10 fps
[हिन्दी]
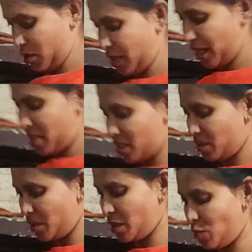और नेक्स्ट डे
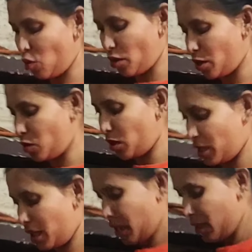में मॉर्निंग हो
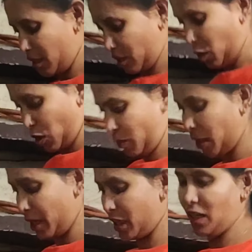गई है तो हम
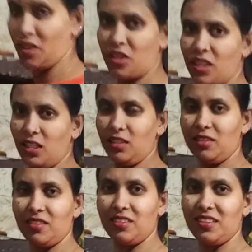करेंगे नाश्ता
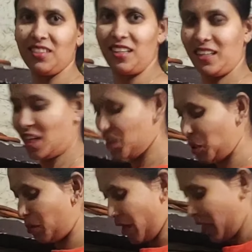नाश्ते
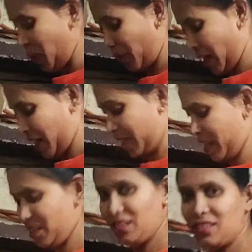में बनाएंगे पराठे
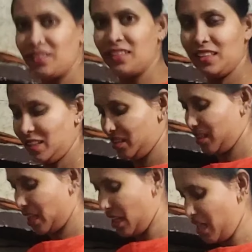
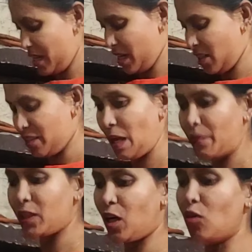है ना ना यहाँ
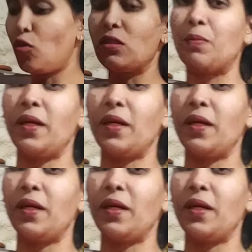पर दिखाओ कौन से